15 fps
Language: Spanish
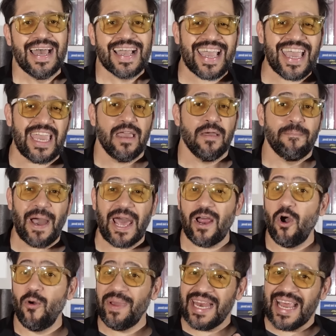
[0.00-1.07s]
que, para
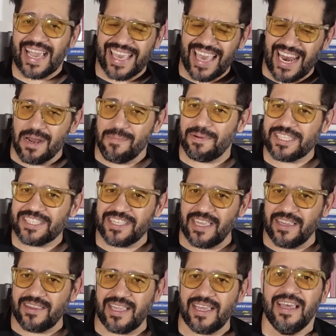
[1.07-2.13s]
homenajear al
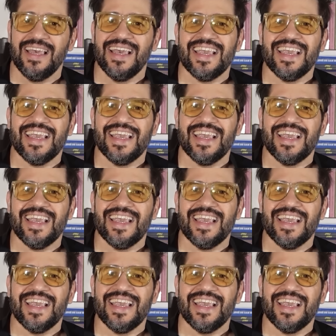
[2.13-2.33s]
presidente,